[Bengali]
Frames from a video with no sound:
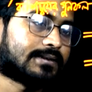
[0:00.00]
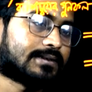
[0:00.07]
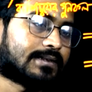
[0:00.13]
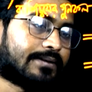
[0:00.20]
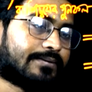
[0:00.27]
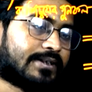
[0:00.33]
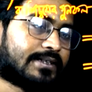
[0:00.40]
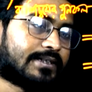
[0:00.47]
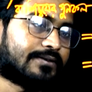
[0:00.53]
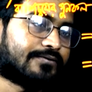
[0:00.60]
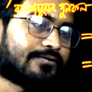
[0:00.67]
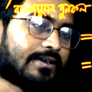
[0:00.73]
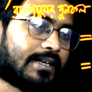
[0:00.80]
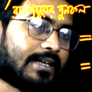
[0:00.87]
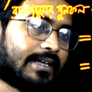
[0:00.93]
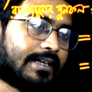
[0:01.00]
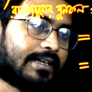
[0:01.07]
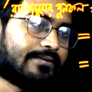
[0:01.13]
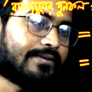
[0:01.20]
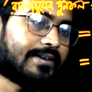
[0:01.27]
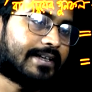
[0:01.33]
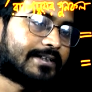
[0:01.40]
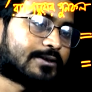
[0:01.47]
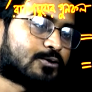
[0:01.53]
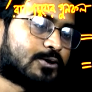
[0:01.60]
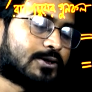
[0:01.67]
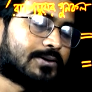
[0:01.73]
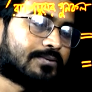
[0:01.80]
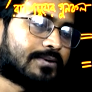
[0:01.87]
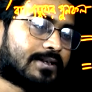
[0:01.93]
সেভেন্টি ফাইভ এক্স টু
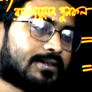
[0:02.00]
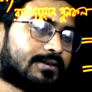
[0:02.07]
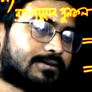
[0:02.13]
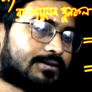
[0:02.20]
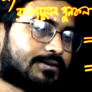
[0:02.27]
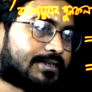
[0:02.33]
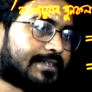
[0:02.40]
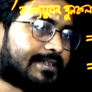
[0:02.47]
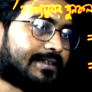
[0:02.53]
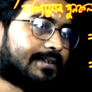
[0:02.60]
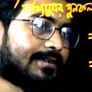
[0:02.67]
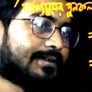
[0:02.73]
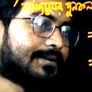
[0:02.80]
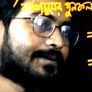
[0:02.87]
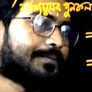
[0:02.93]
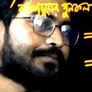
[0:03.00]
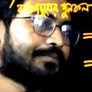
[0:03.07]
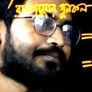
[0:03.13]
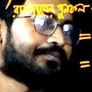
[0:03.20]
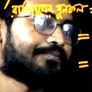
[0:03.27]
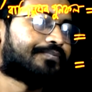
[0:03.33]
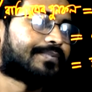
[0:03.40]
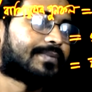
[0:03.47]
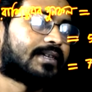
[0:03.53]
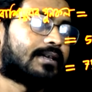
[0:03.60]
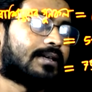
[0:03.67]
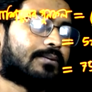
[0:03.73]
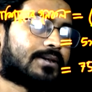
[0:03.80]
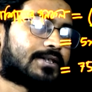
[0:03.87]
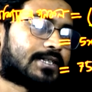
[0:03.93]
দি পাওয়ার থ্রি
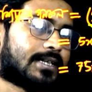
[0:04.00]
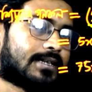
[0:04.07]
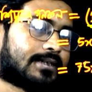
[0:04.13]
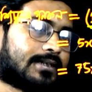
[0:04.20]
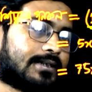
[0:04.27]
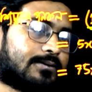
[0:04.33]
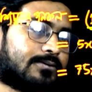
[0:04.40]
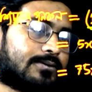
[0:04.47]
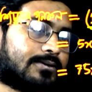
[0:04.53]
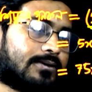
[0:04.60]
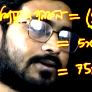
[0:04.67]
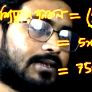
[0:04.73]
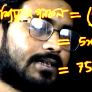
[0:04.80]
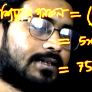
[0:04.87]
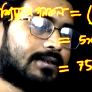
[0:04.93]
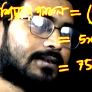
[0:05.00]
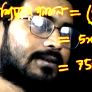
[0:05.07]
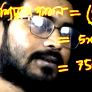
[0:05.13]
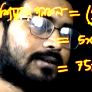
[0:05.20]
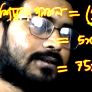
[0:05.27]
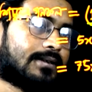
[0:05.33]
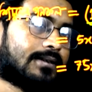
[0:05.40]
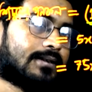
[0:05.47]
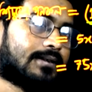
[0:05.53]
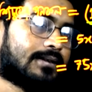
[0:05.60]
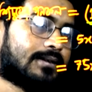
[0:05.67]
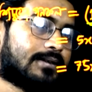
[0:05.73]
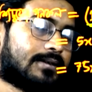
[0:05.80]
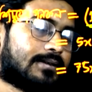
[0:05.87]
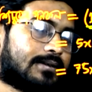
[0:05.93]
এবার সাতকে গুণ করলে
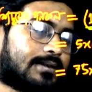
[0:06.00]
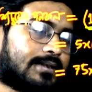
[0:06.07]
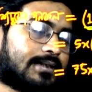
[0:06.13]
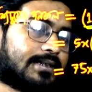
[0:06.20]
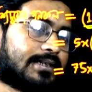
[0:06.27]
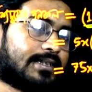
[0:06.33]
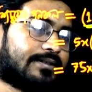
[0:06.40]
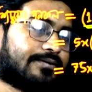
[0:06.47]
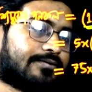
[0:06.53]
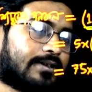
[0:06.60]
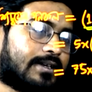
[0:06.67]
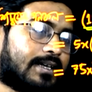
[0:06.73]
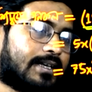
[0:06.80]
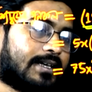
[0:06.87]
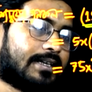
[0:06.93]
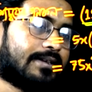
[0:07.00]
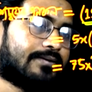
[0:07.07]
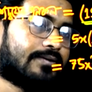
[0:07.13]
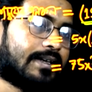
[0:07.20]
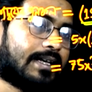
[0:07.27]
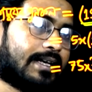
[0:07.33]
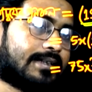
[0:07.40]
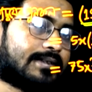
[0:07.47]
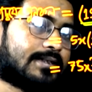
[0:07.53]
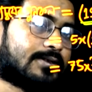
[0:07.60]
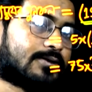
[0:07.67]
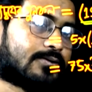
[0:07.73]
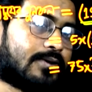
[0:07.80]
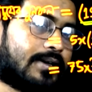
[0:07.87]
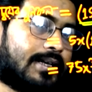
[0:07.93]
থার্টি ফাইভ এক্স
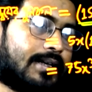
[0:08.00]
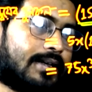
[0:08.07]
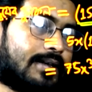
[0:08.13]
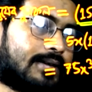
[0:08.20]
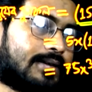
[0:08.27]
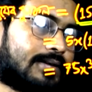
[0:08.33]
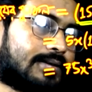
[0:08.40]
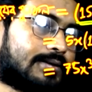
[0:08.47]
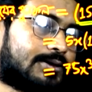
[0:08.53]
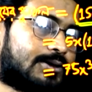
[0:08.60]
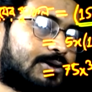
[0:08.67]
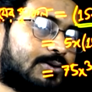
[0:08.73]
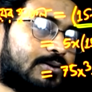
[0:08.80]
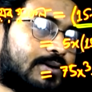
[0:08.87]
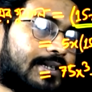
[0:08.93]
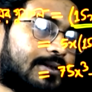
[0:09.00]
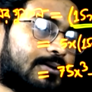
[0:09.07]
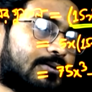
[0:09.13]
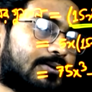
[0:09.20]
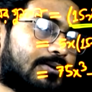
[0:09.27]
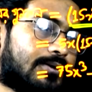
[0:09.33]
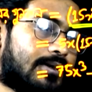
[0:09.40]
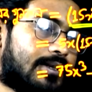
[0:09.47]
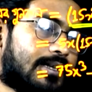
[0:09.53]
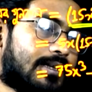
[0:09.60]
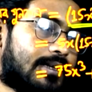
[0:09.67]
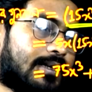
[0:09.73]
স্কোয়ার টুকে গুণ করলে